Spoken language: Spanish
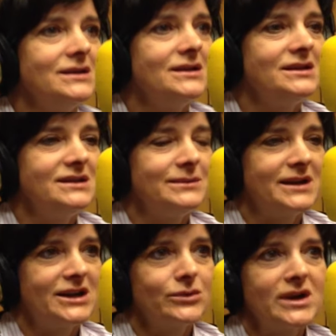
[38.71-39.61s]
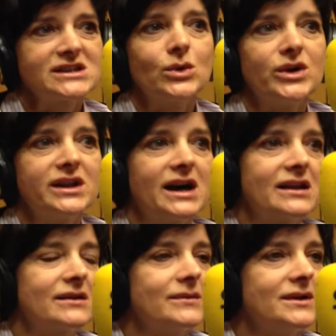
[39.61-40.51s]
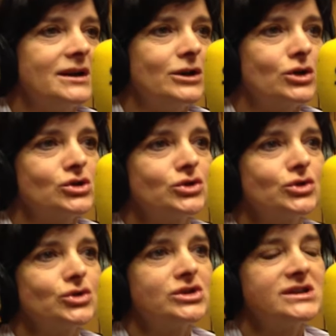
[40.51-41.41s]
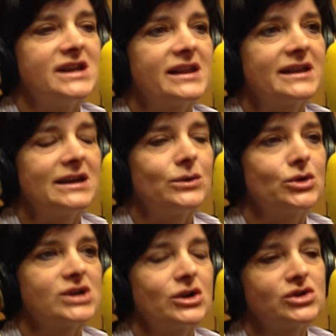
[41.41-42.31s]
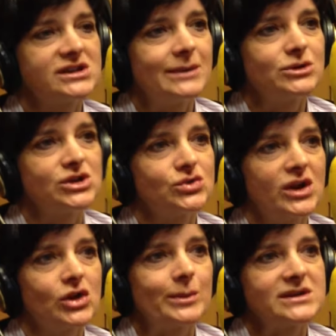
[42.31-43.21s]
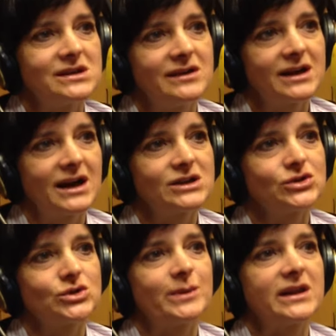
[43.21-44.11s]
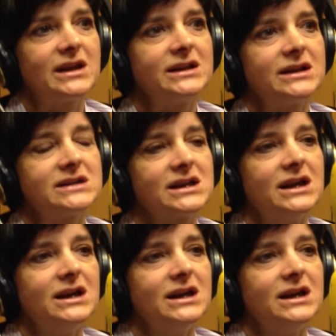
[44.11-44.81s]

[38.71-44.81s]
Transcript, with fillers: y quieren una seguridad. Nosotros desde hace unos años estamos estudiando más de cerca a estos pacientes